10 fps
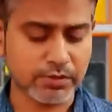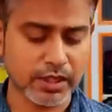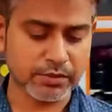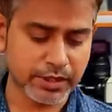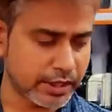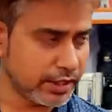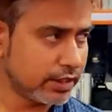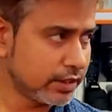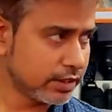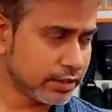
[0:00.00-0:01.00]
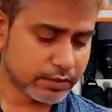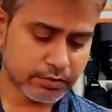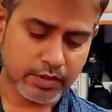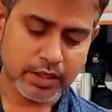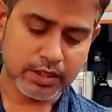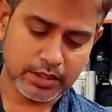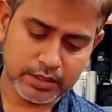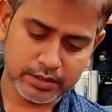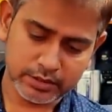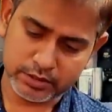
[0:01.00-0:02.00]
इस बार भी है
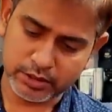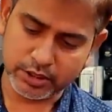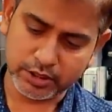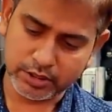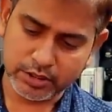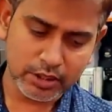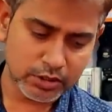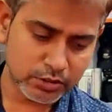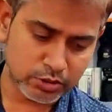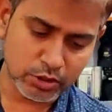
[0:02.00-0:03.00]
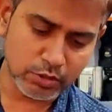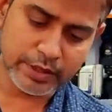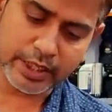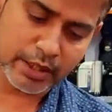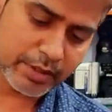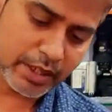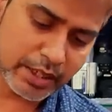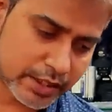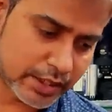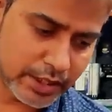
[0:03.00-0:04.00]
जी जो भी कैमरा
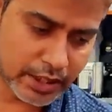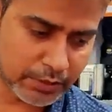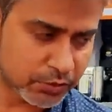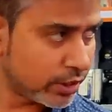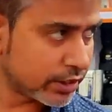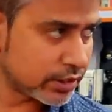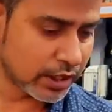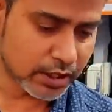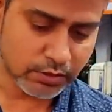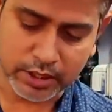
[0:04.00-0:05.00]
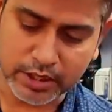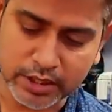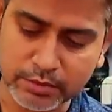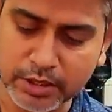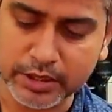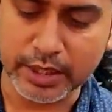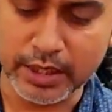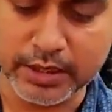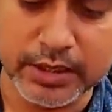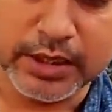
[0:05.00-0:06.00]
लेते हैं आपको एक साल का वारंटी मिलता
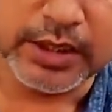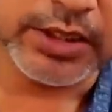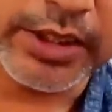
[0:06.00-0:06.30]
है